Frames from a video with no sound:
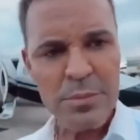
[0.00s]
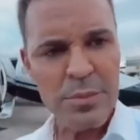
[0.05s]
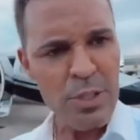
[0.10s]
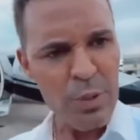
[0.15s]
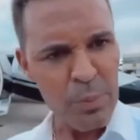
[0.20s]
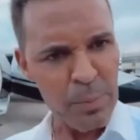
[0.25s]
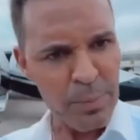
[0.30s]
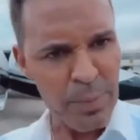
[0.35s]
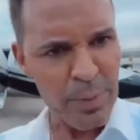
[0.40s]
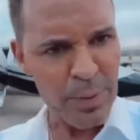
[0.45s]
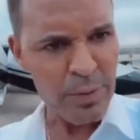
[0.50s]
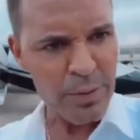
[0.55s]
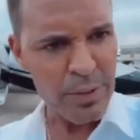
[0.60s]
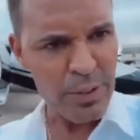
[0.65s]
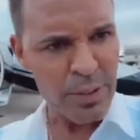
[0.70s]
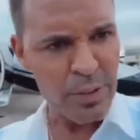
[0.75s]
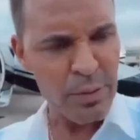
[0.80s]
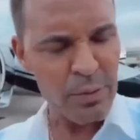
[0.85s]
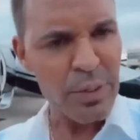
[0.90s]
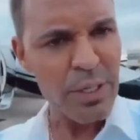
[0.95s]
que eu,
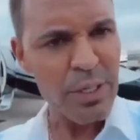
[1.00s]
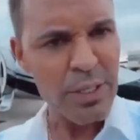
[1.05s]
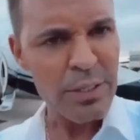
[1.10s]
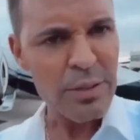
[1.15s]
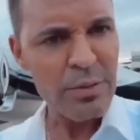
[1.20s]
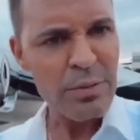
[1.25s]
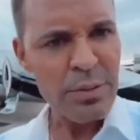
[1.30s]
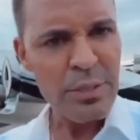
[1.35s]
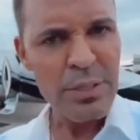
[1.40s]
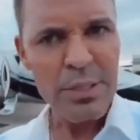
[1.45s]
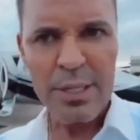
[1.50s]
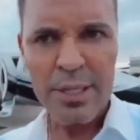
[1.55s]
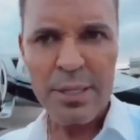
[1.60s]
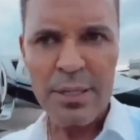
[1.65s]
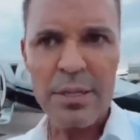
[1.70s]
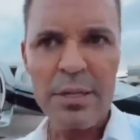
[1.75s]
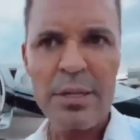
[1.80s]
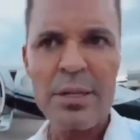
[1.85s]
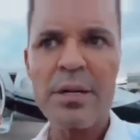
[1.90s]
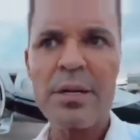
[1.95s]
que eu ganho
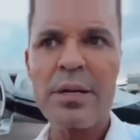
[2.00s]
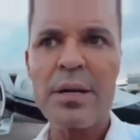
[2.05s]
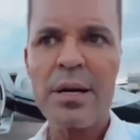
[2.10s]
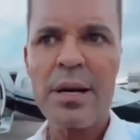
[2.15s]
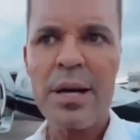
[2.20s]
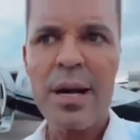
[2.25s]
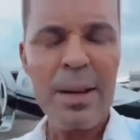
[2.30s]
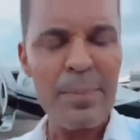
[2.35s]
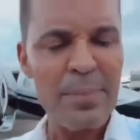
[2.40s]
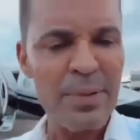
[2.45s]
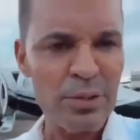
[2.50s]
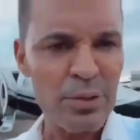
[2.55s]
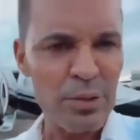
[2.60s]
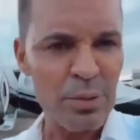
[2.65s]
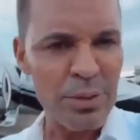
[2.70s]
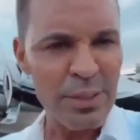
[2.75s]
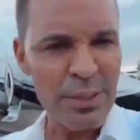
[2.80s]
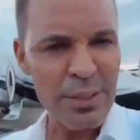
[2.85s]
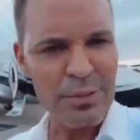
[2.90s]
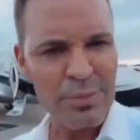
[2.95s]

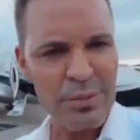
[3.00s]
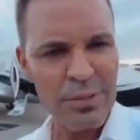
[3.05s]
abençoando.